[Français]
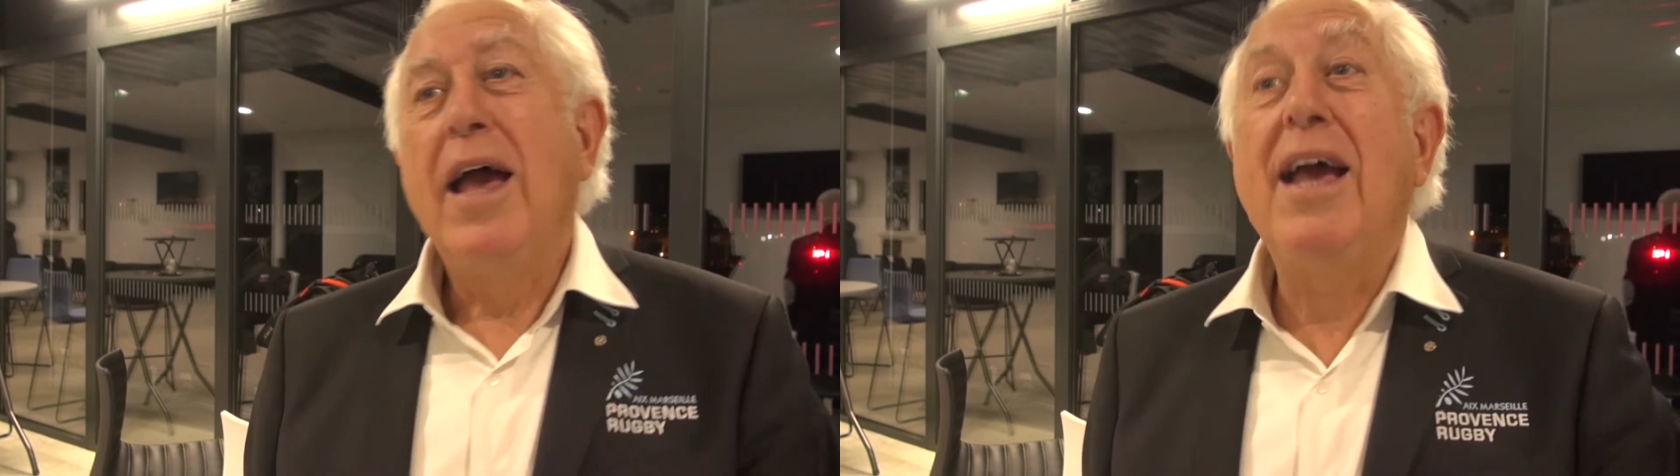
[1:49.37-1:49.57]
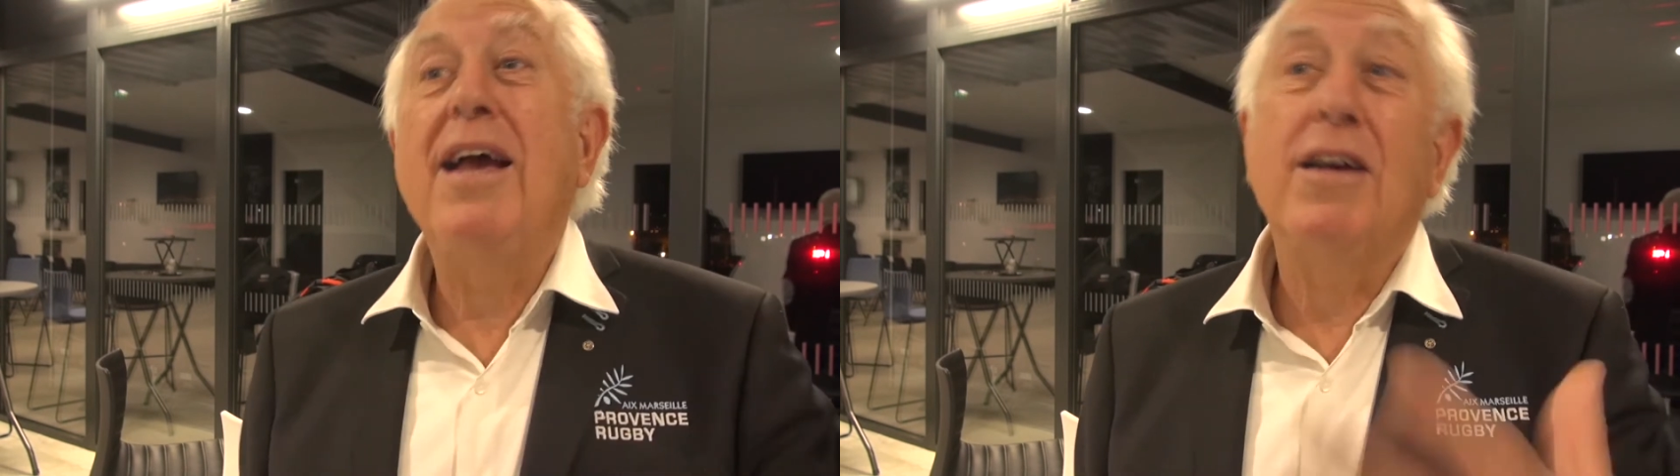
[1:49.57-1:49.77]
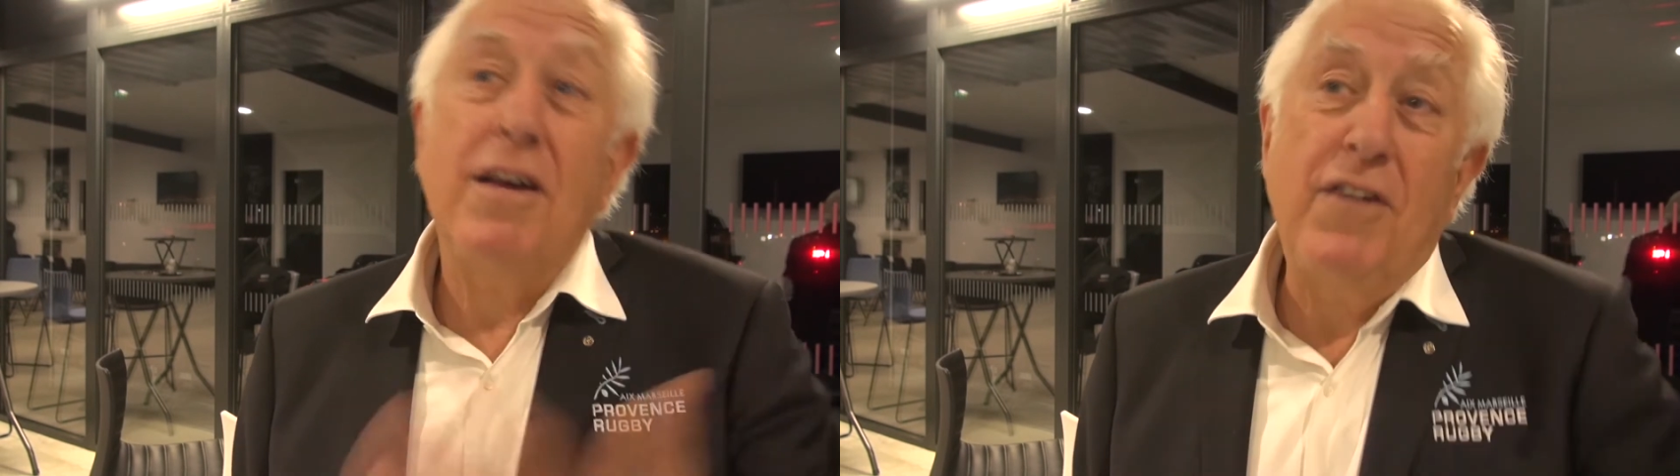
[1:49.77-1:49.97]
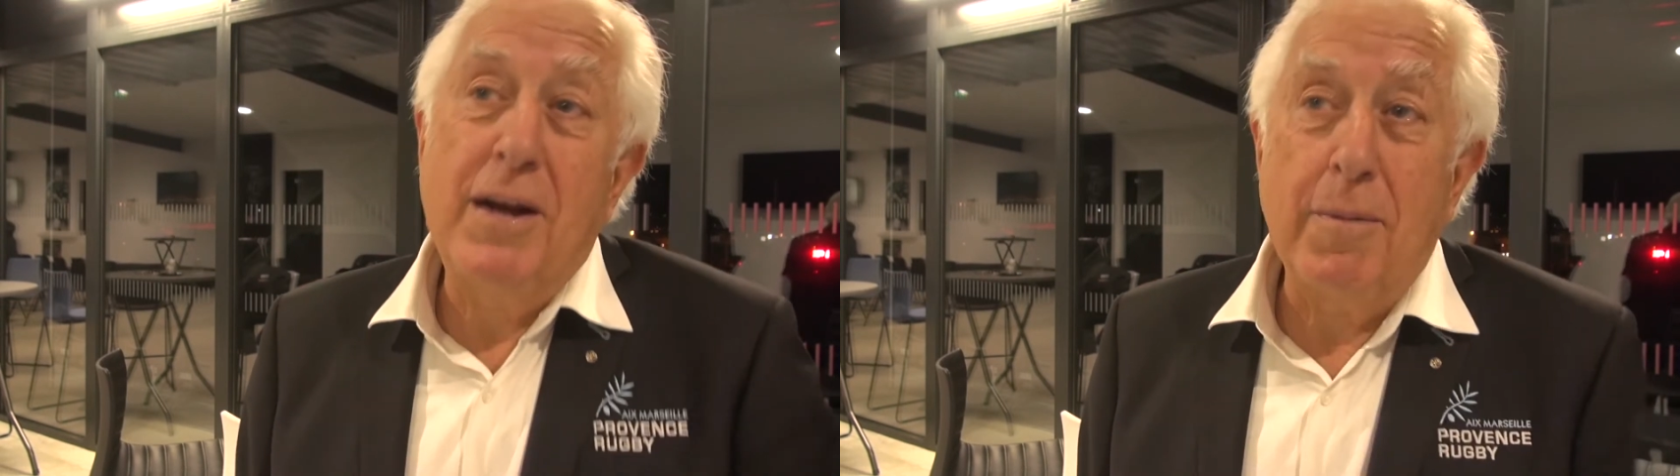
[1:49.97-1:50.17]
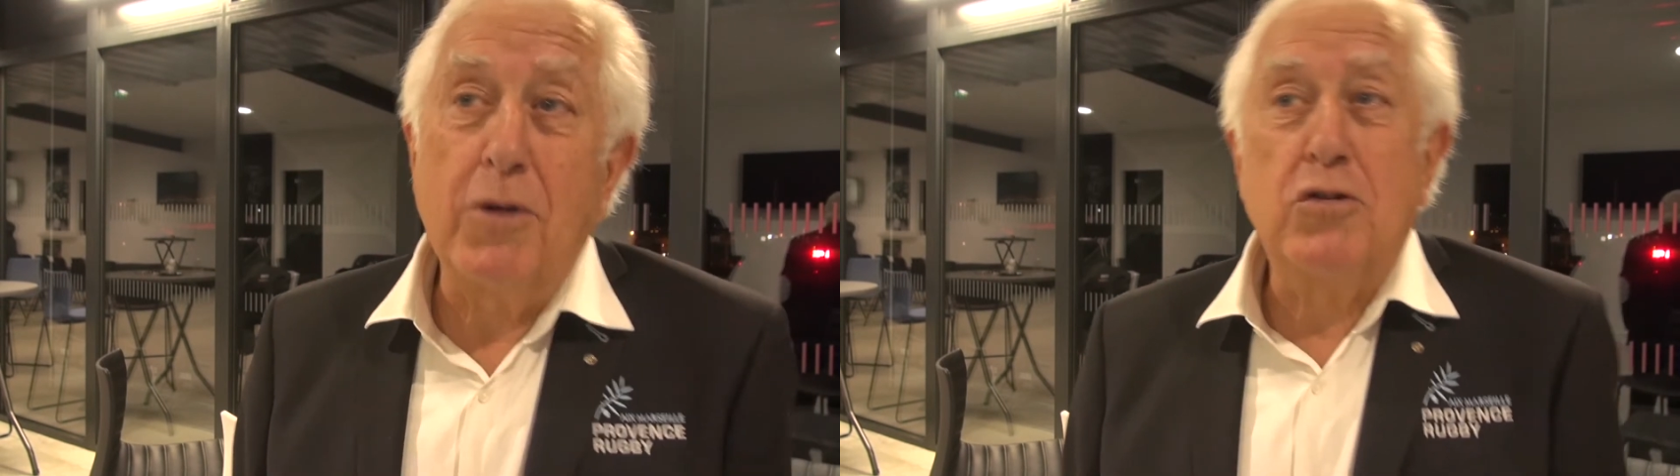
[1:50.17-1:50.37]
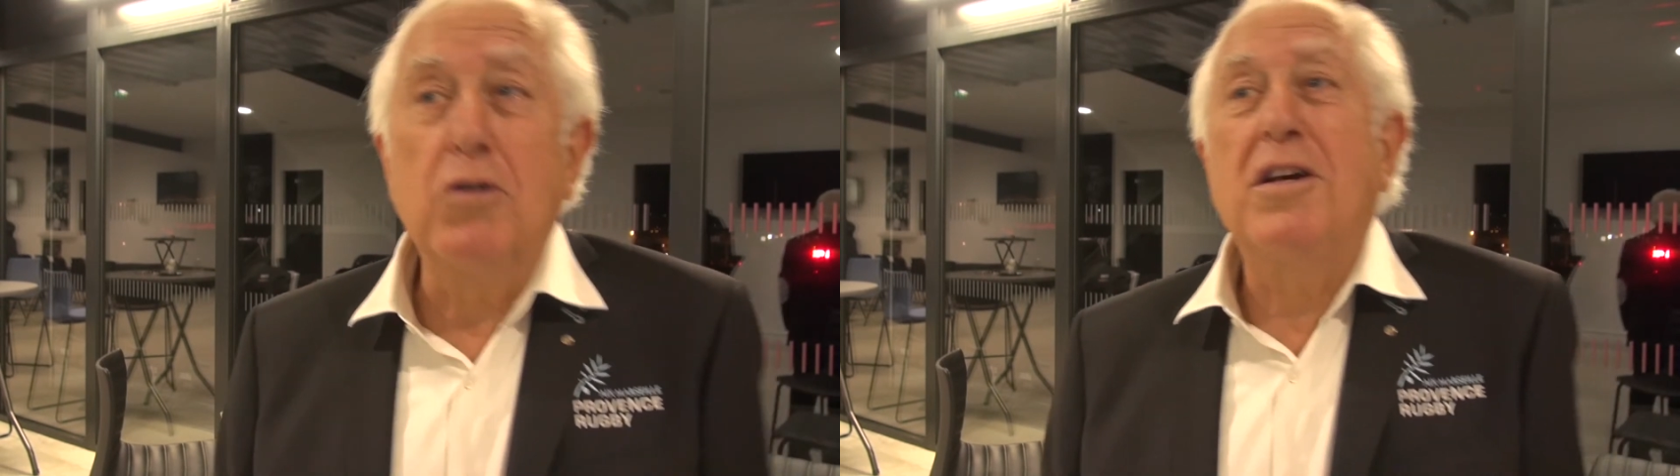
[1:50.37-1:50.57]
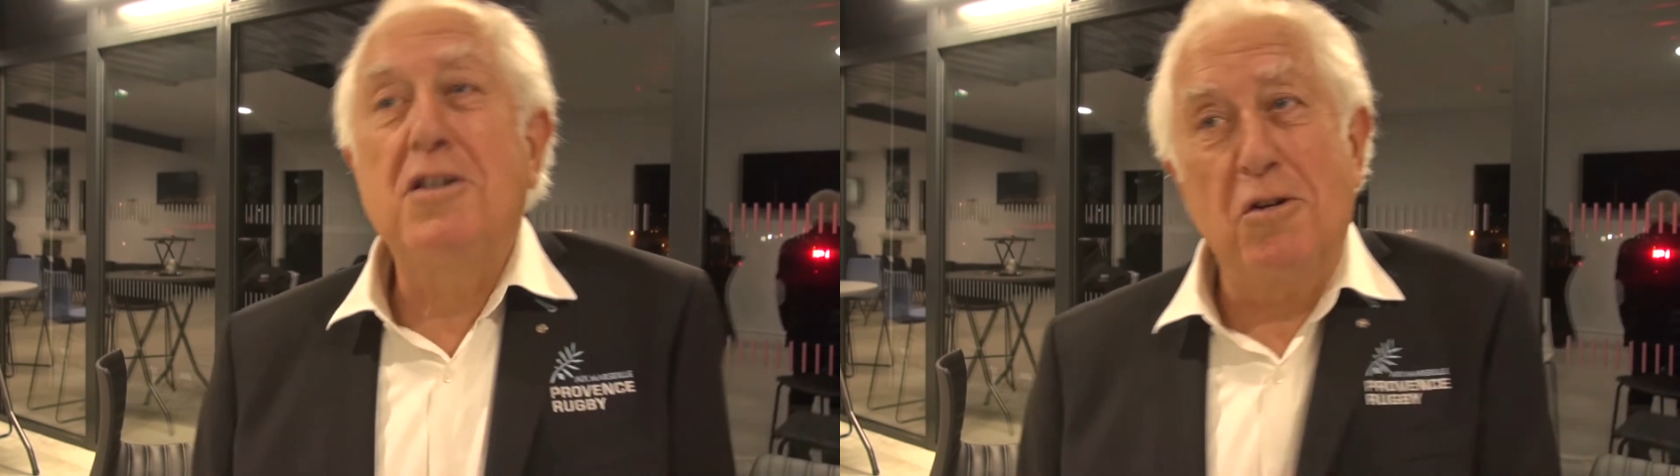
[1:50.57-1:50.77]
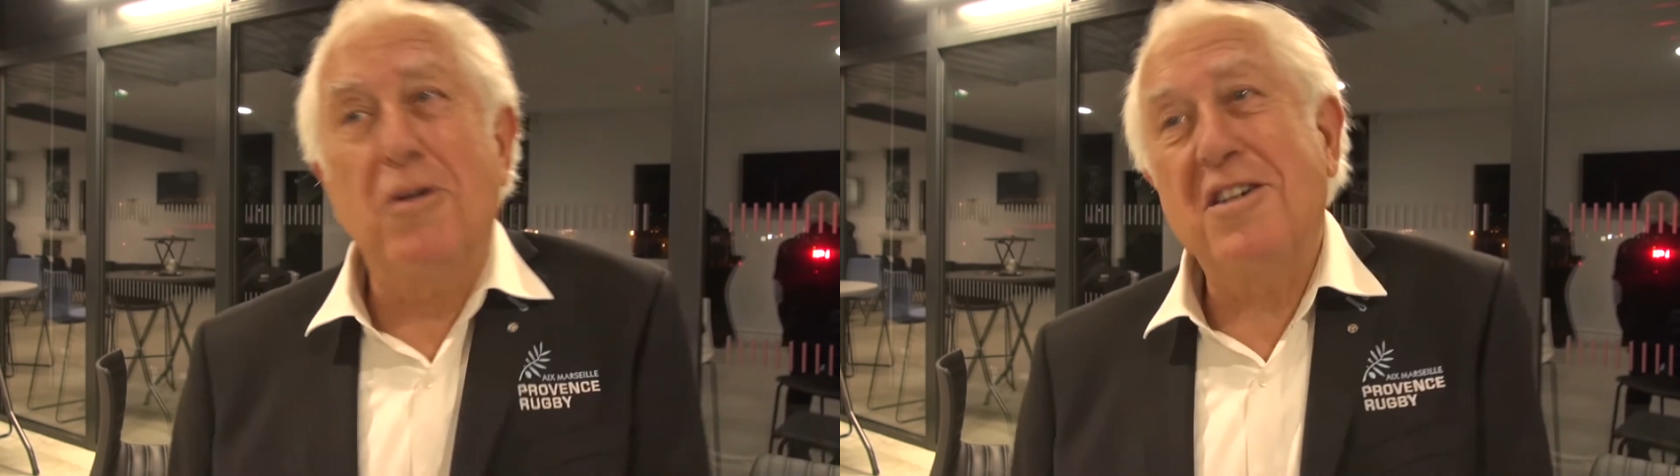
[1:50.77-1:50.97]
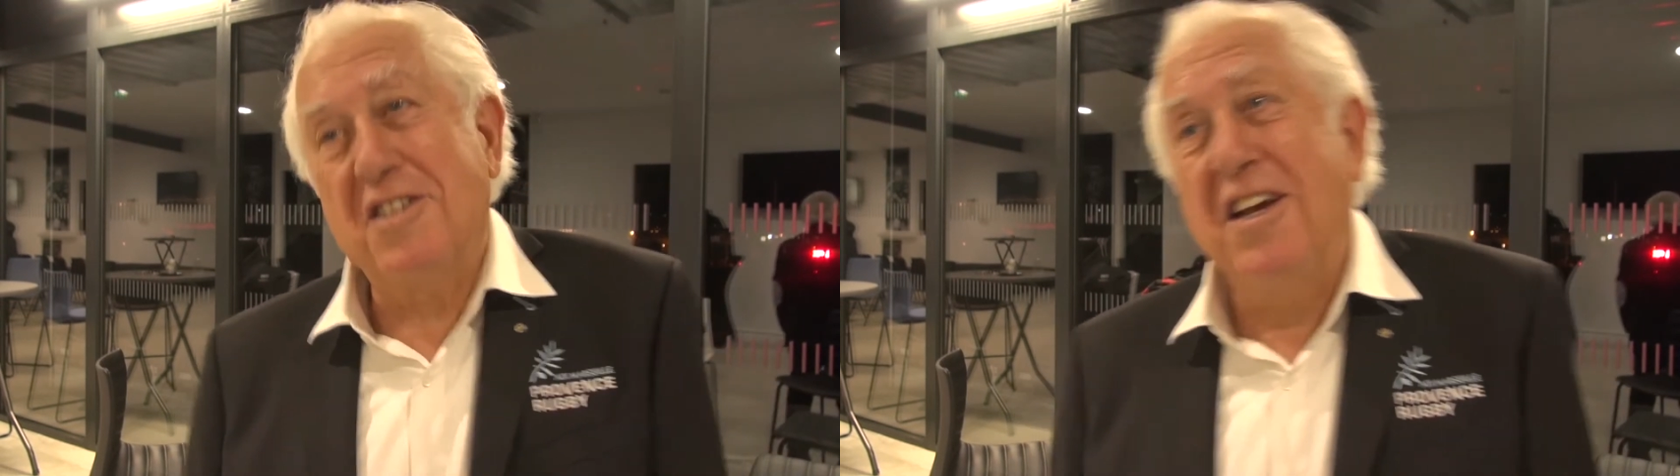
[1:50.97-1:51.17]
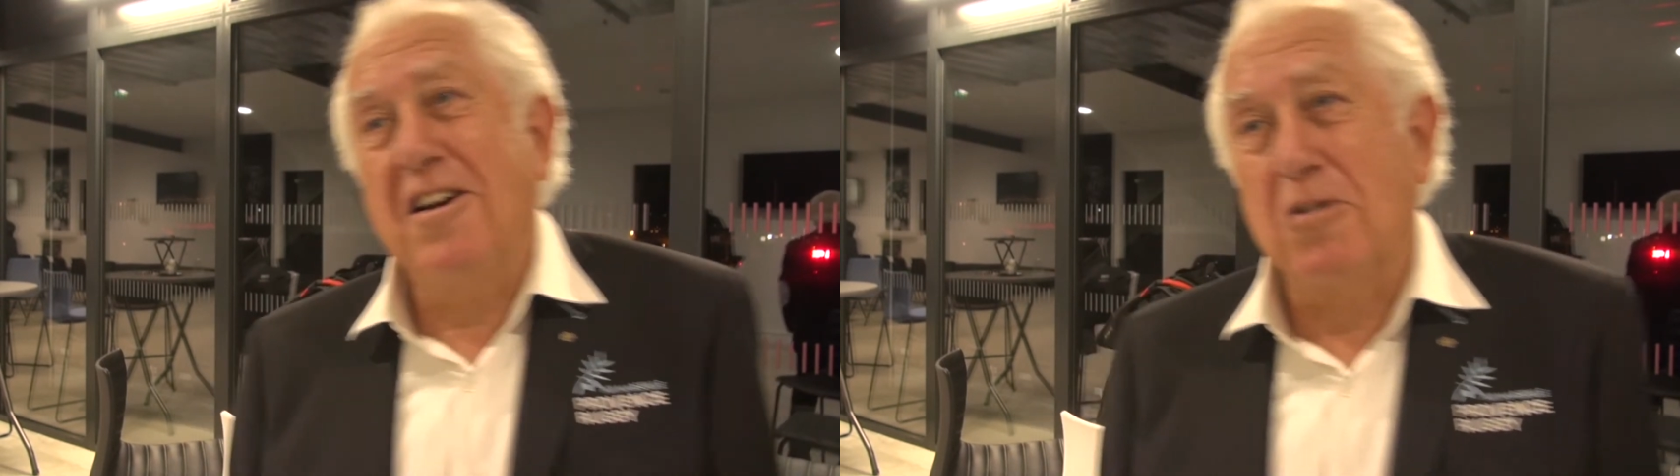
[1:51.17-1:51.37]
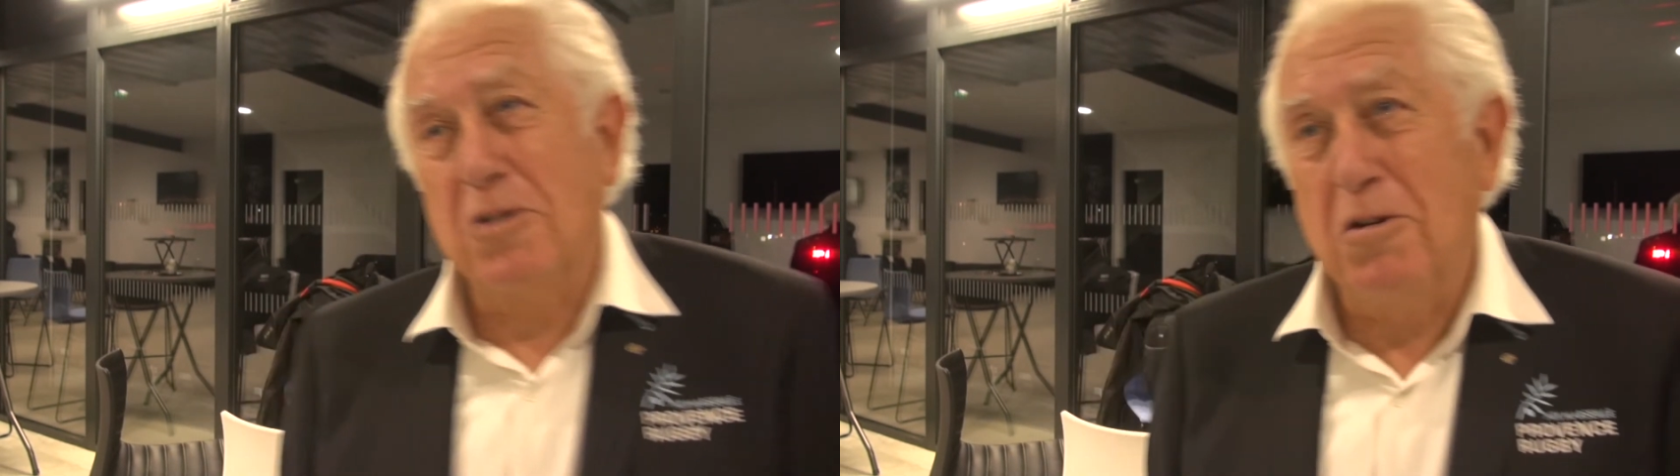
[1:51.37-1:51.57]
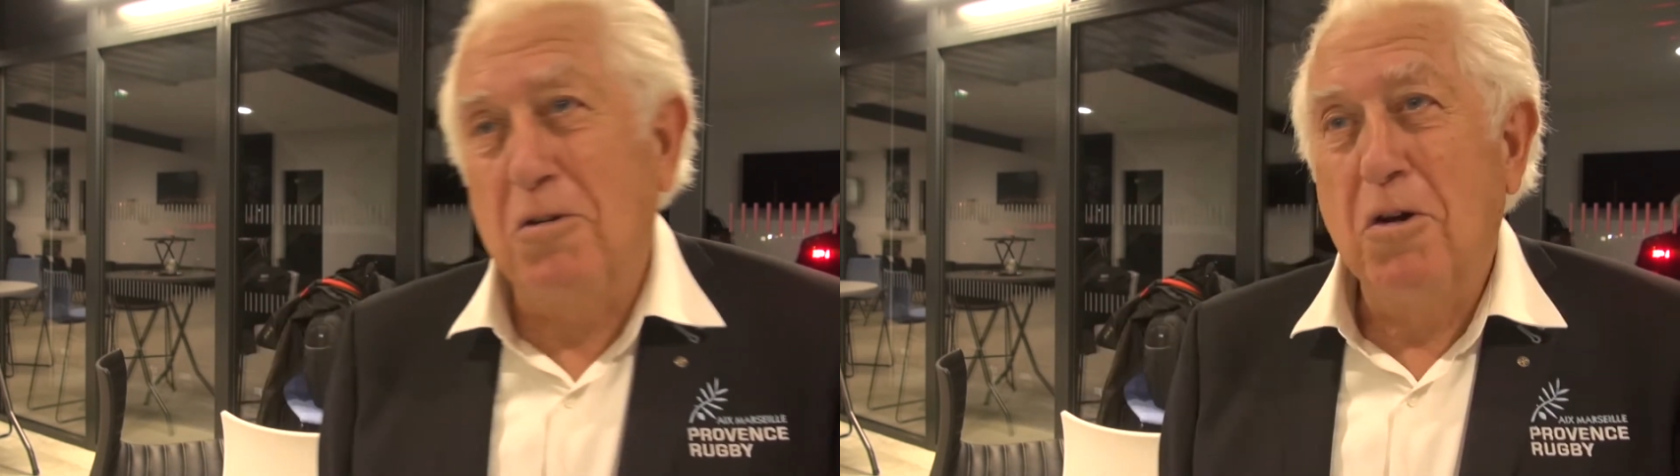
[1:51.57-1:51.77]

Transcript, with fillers: et évidemment ceux qui sont restés continuent.